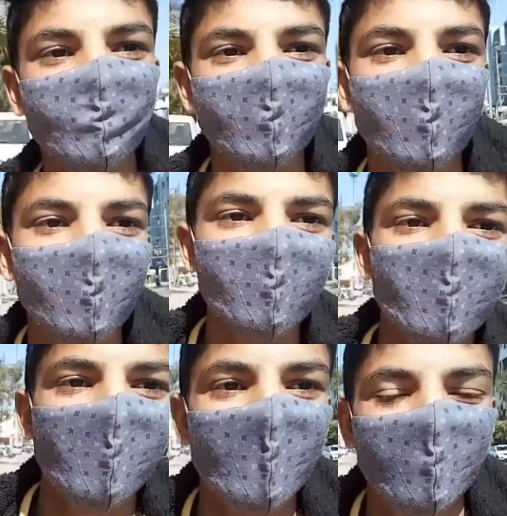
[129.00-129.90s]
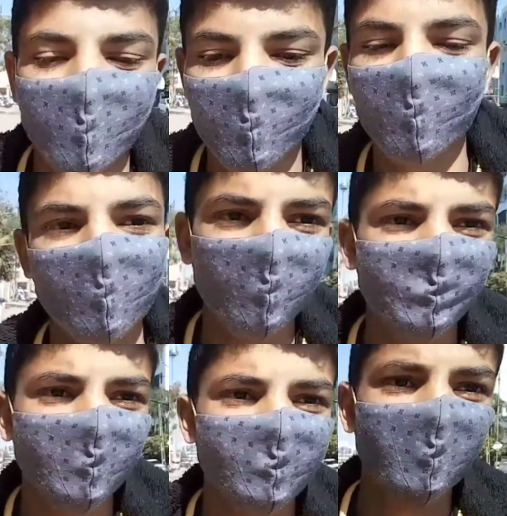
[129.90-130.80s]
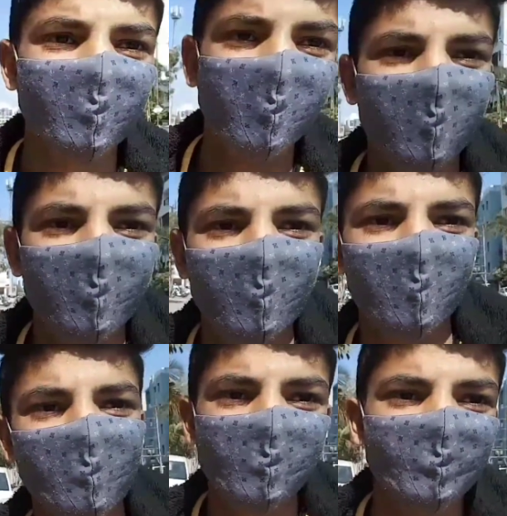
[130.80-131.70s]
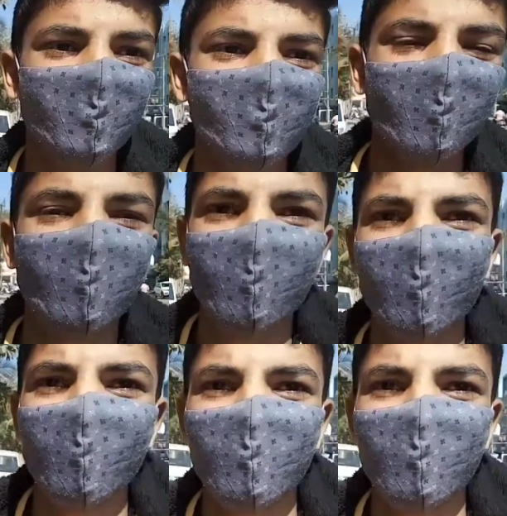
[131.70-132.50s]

चुके हैं तो जैसे कि मैंने बोला आप सभी लोगों को तो